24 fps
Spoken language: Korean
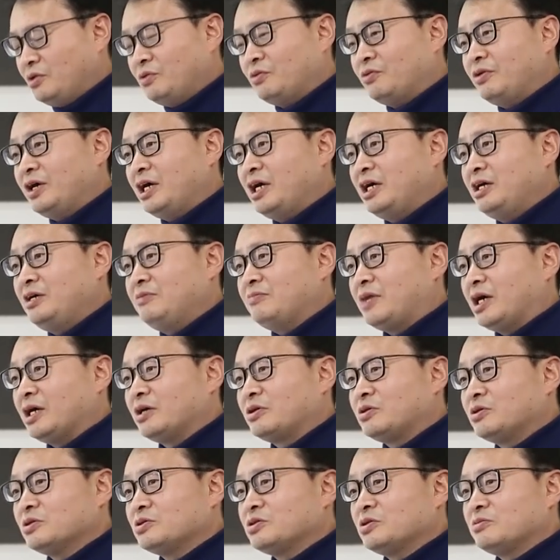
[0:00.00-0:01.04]
왜 이
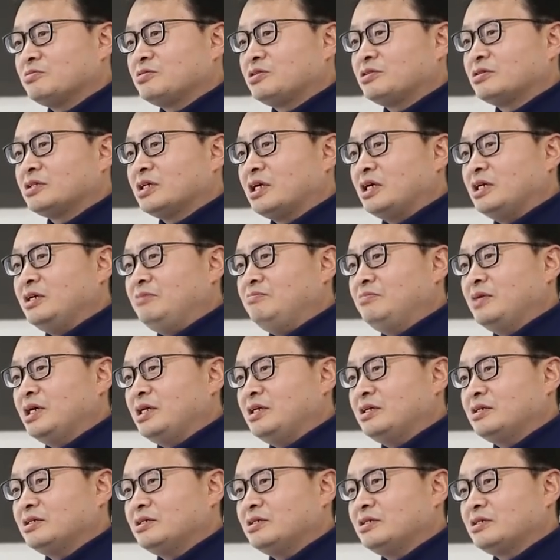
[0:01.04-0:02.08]
마이크로소프트가
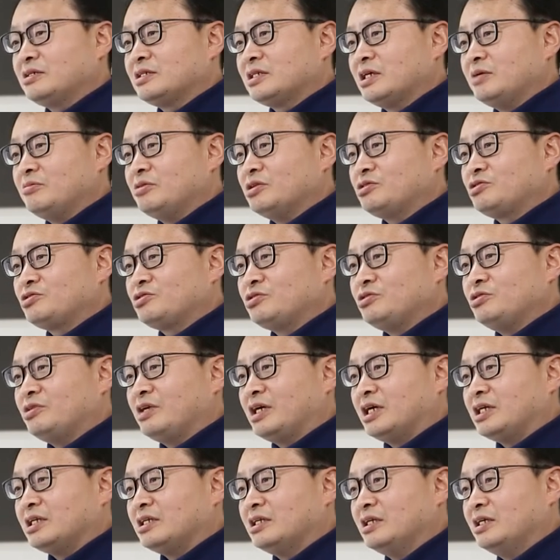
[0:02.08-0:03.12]
인베디드 시스템의
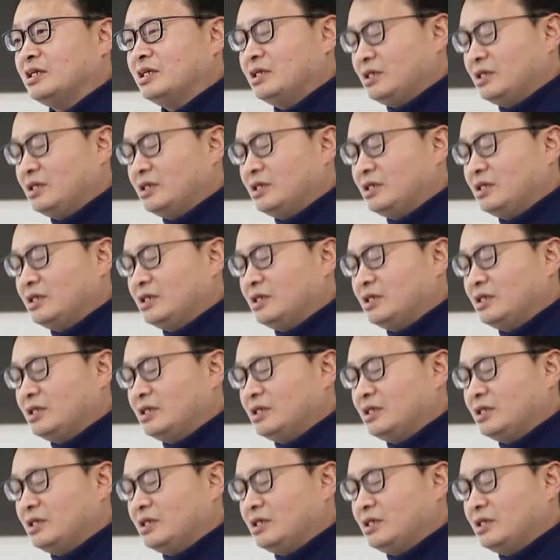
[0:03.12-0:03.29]
중요한